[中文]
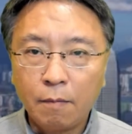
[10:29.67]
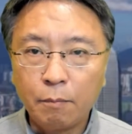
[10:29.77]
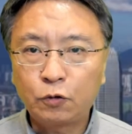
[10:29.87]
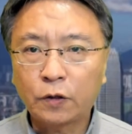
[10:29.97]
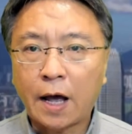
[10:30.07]

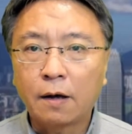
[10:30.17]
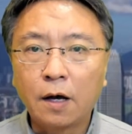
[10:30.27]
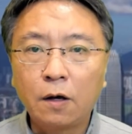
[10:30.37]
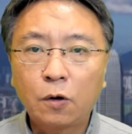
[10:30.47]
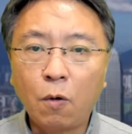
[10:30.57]
民主党、
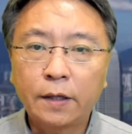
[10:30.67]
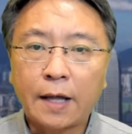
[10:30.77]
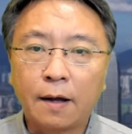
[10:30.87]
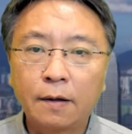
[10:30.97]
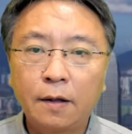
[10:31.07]
和共和
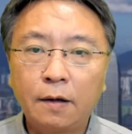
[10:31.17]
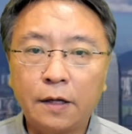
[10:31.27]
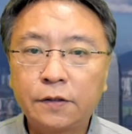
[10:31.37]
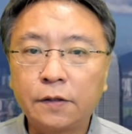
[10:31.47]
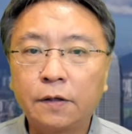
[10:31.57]
党
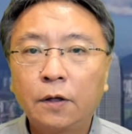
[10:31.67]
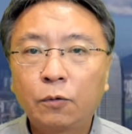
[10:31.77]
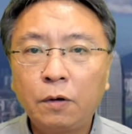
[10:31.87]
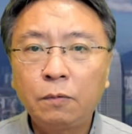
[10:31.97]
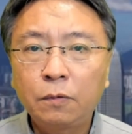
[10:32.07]
人士
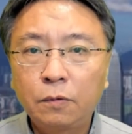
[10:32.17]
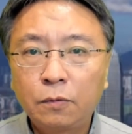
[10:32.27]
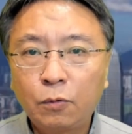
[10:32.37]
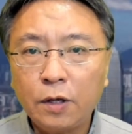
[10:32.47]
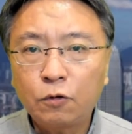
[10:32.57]
对
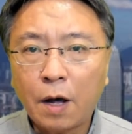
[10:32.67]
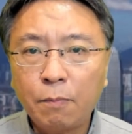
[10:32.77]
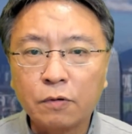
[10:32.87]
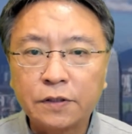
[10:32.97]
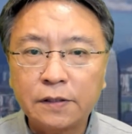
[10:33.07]
对川
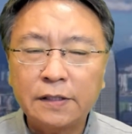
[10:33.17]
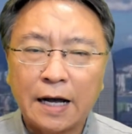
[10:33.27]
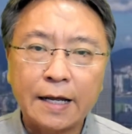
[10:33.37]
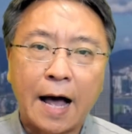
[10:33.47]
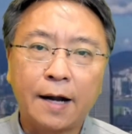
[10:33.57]
普施
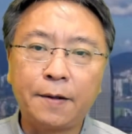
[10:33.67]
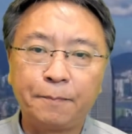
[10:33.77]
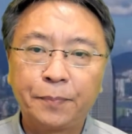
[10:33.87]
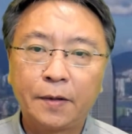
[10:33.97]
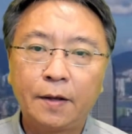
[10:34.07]
加了压力，
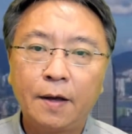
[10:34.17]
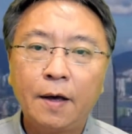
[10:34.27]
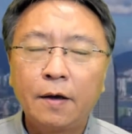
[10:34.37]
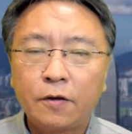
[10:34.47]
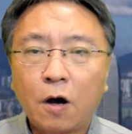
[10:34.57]

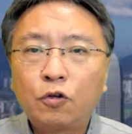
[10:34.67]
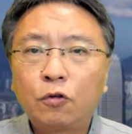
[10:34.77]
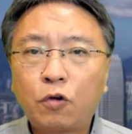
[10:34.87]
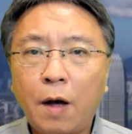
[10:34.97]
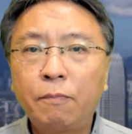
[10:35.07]
要
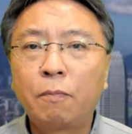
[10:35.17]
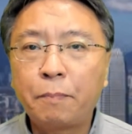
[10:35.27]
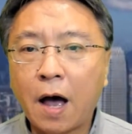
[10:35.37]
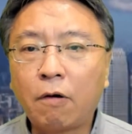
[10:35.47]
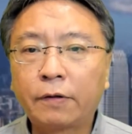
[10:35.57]
求川普
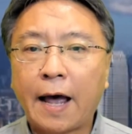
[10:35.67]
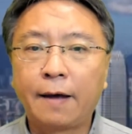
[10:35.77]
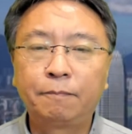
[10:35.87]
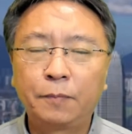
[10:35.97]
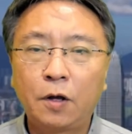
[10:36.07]
表
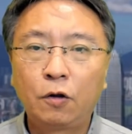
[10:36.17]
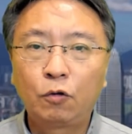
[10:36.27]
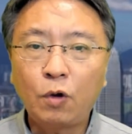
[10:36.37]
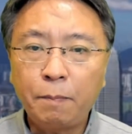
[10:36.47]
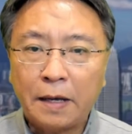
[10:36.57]
态
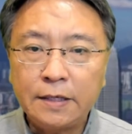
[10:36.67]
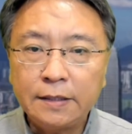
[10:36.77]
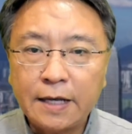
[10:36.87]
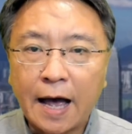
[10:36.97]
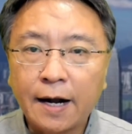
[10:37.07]
对北
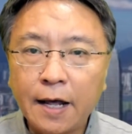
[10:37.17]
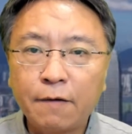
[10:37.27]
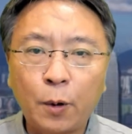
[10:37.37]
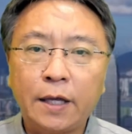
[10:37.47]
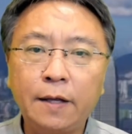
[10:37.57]
京强烈
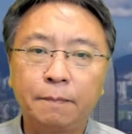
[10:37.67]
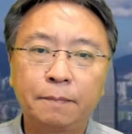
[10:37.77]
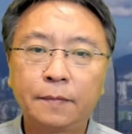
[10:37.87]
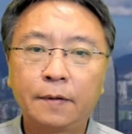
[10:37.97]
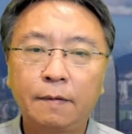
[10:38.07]
回应。
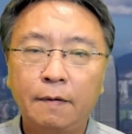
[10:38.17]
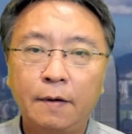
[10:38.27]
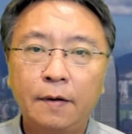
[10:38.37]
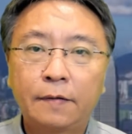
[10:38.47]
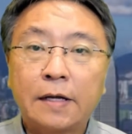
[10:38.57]

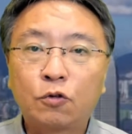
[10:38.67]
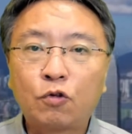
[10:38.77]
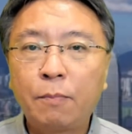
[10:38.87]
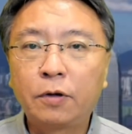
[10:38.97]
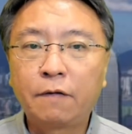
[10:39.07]
但是
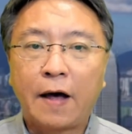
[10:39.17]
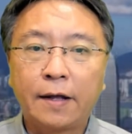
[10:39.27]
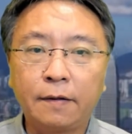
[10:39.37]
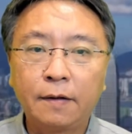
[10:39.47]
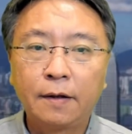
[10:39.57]
川普的
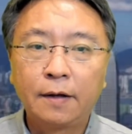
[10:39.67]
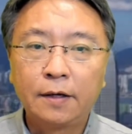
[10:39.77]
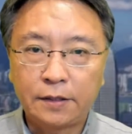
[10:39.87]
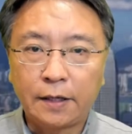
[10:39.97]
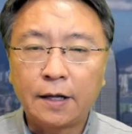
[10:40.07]
反应
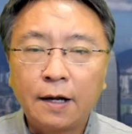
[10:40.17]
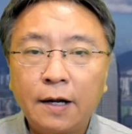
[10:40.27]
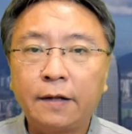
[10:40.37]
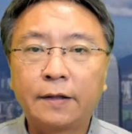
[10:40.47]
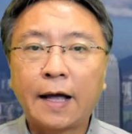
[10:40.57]
显得
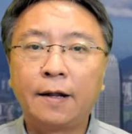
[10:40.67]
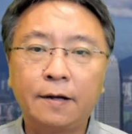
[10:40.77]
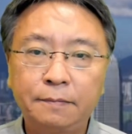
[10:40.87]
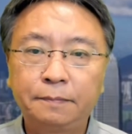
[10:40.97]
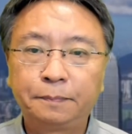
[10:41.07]
冷淡了。